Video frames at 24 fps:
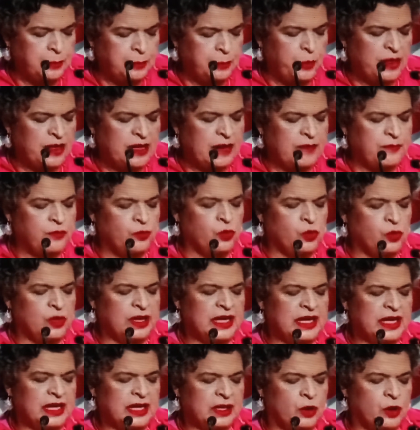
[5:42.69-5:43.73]
sin miedo al
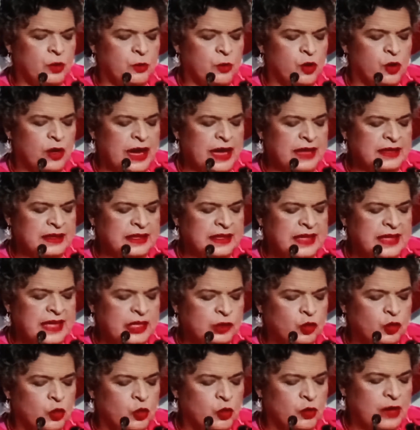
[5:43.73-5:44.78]
acertijo,
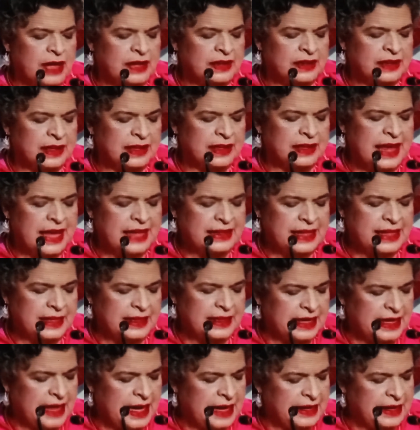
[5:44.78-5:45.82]
Paredes dijo
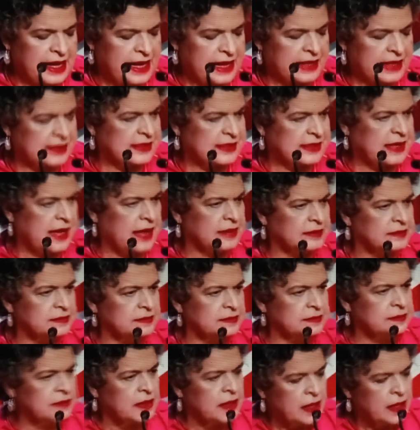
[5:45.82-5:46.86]
algo
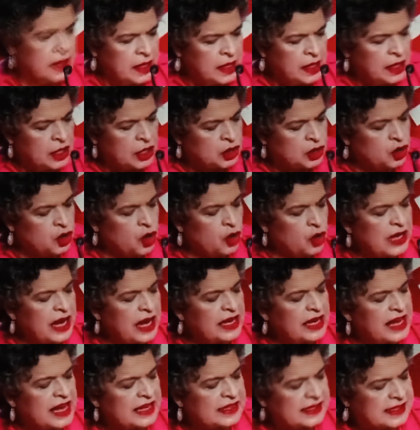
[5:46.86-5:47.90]
incomprensible.
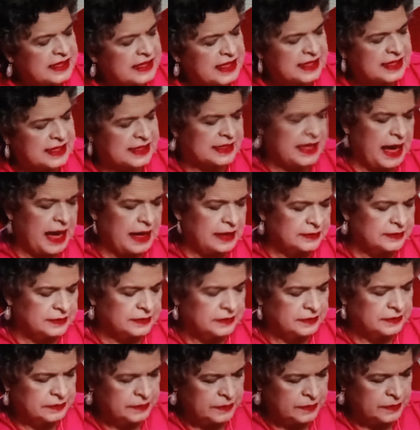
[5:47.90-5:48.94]
Dijo, no
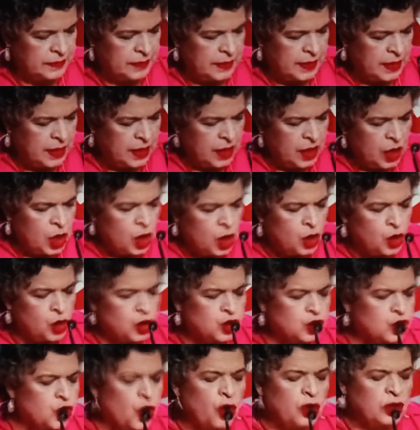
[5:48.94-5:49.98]
queremos que la
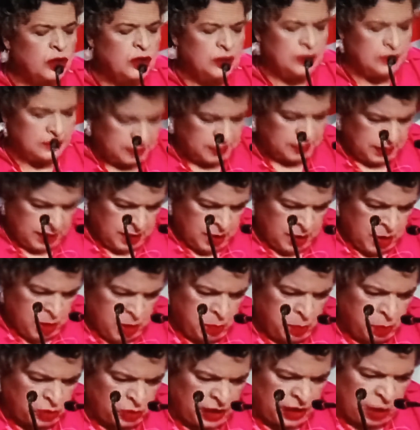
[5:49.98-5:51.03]
sociedad sea la
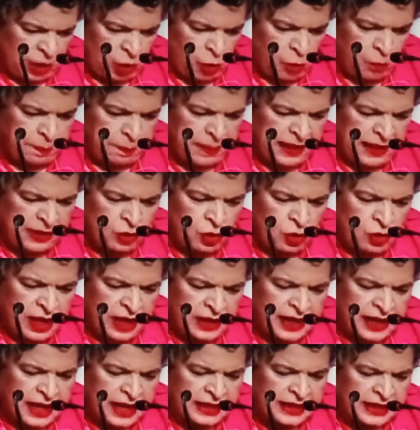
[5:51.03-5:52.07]
caricatura de la Reina
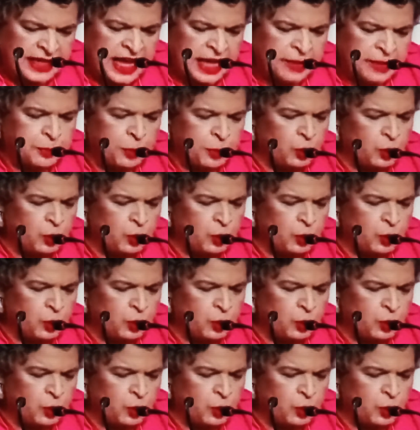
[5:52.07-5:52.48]
del Sur.